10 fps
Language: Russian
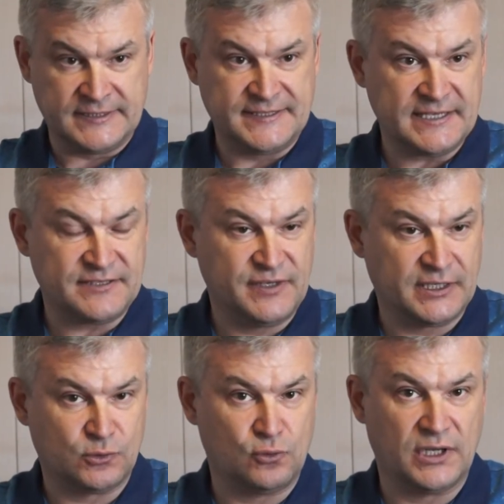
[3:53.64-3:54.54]
Здесь
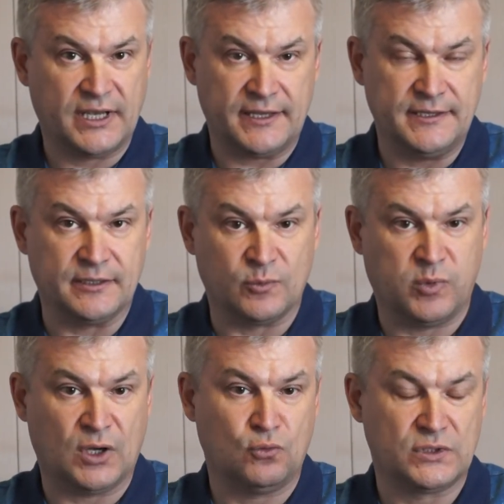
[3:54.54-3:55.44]
выход только один.
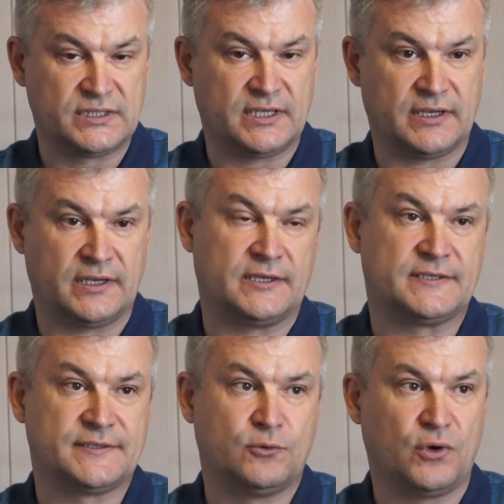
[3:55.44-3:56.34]
Бороться э,
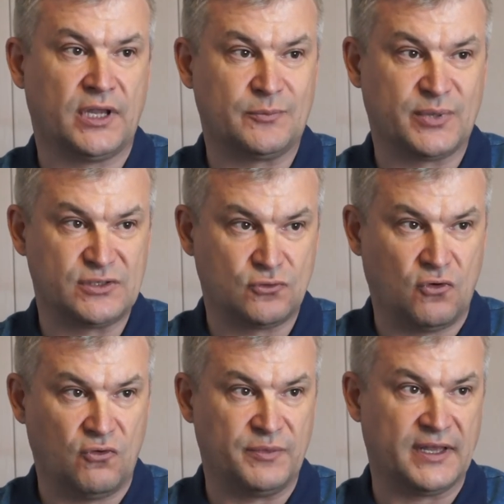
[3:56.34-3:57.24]
с
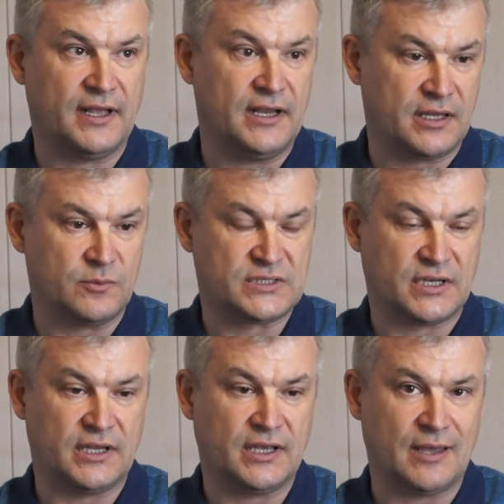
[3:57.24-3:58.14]
корнеотпрысковыми многолетними
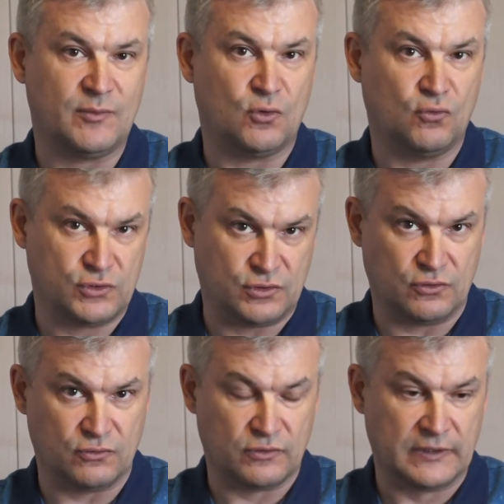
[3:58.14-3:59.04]
сорняками
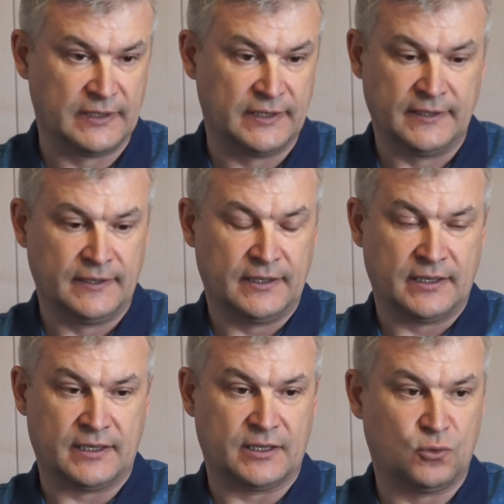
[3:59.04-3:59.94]
осенью.
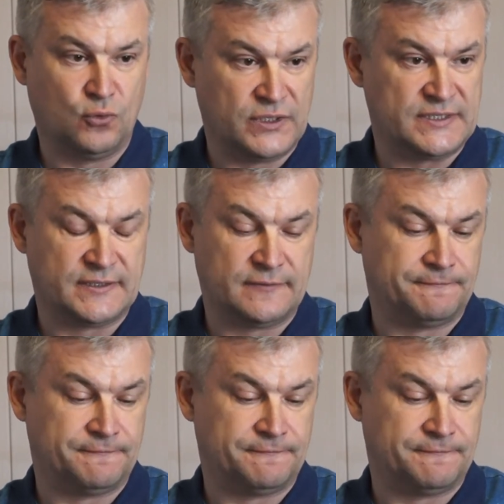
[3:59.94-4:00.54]
Э, то есть